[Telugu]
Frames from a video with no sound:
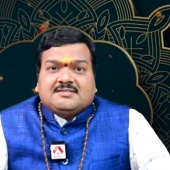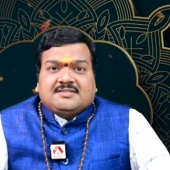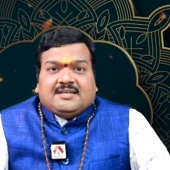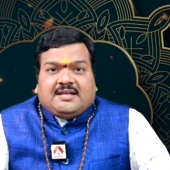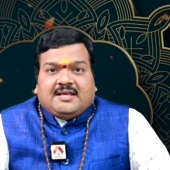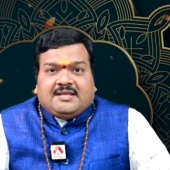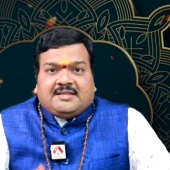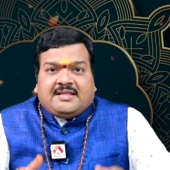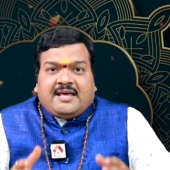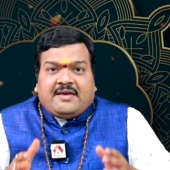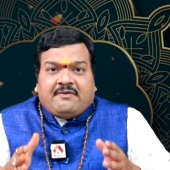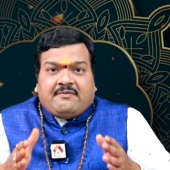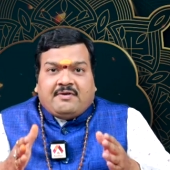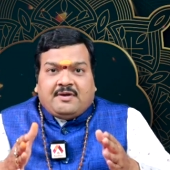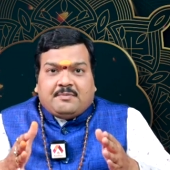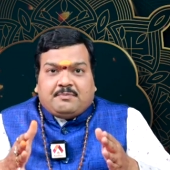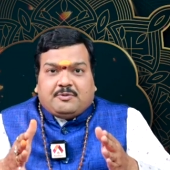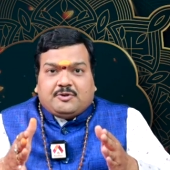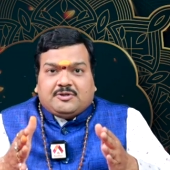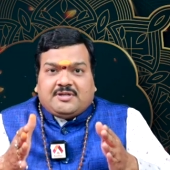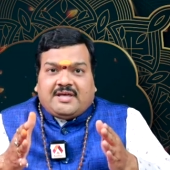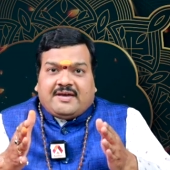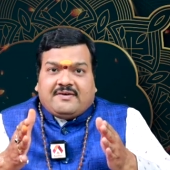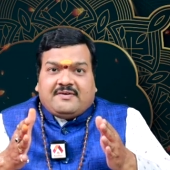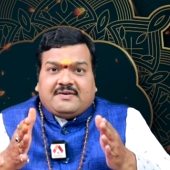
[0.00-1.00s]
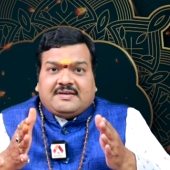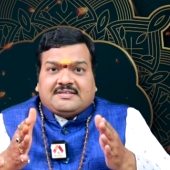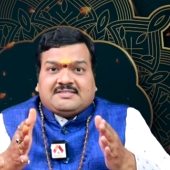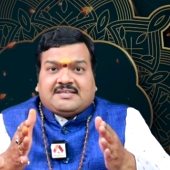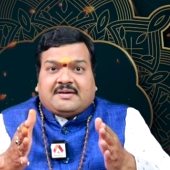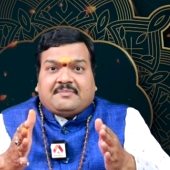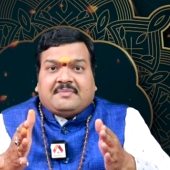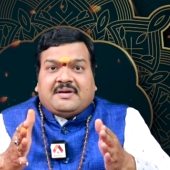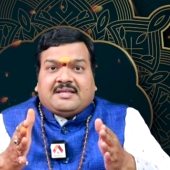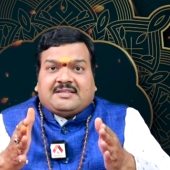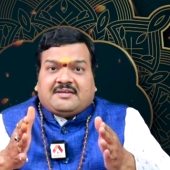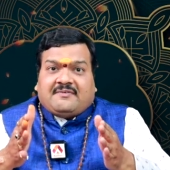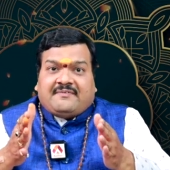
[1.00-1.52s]
శ్రీదేవి భూదేవి
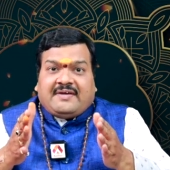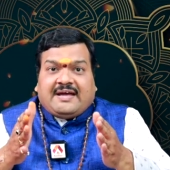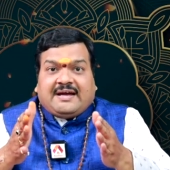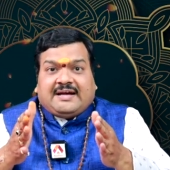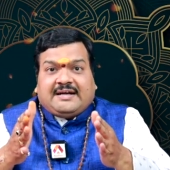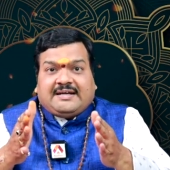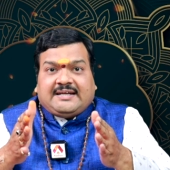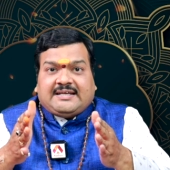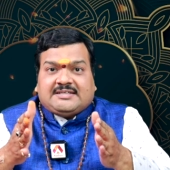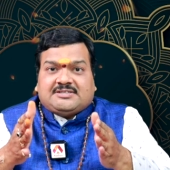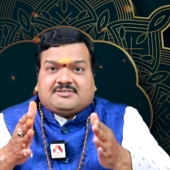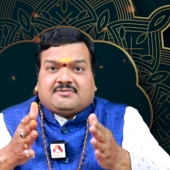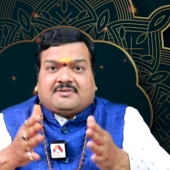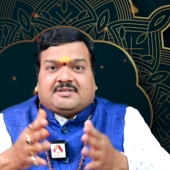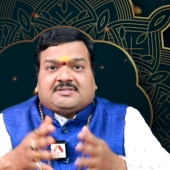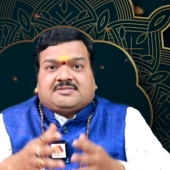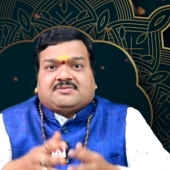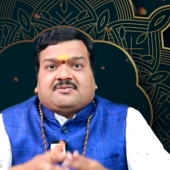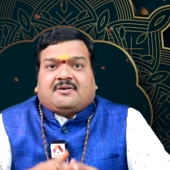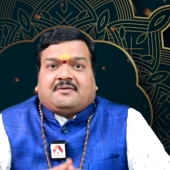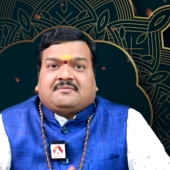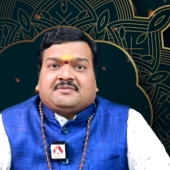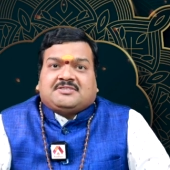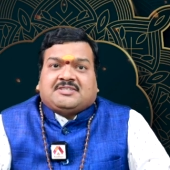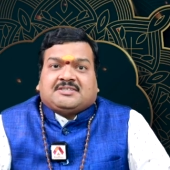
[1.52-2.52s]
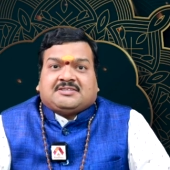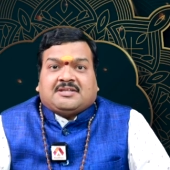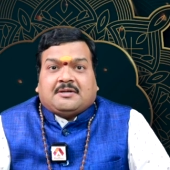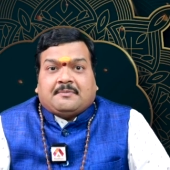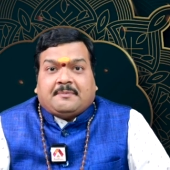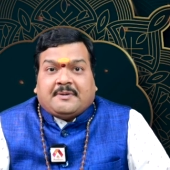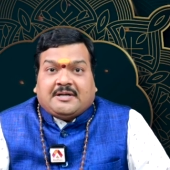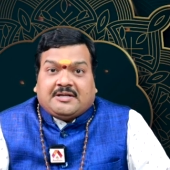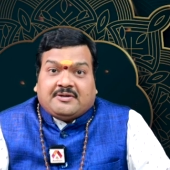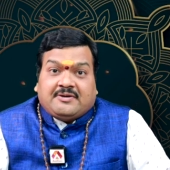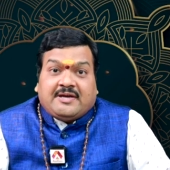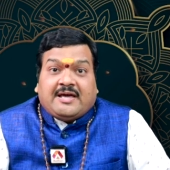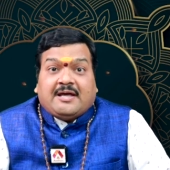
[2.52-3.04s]
సమేత వెంకటేశ్వర స్వామి
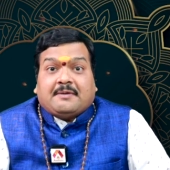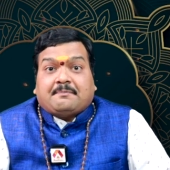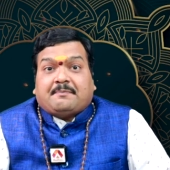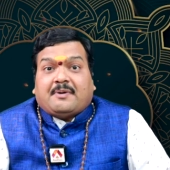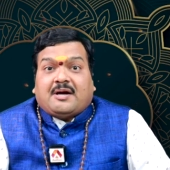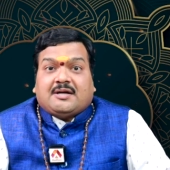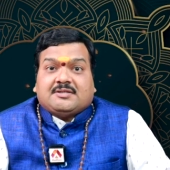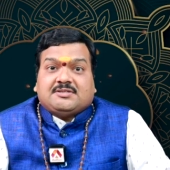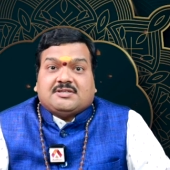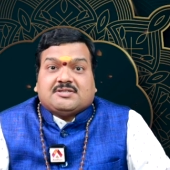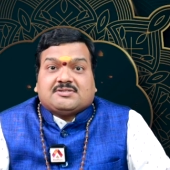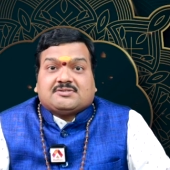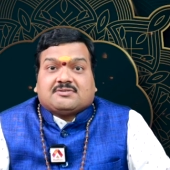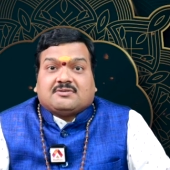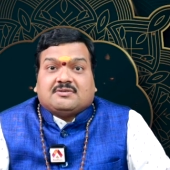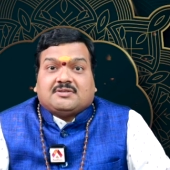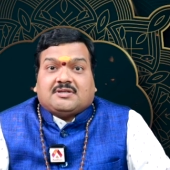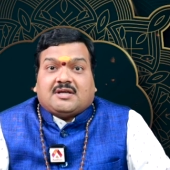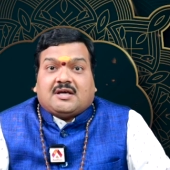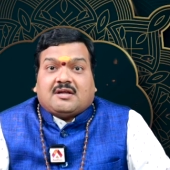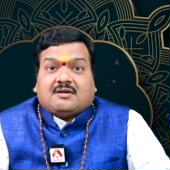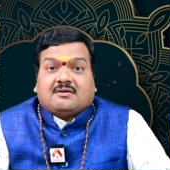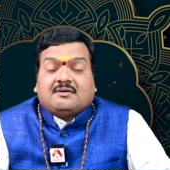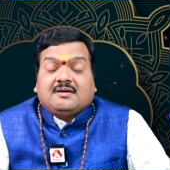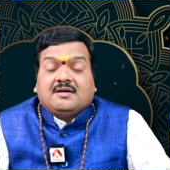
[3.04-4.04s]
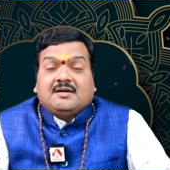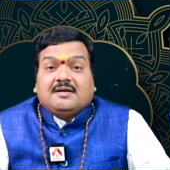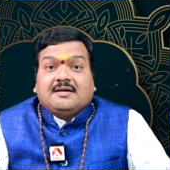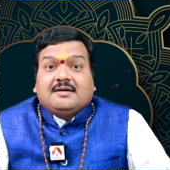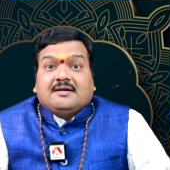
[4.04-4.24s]
చిత్రపటం ఏర్పాటు చేసుకుంటారు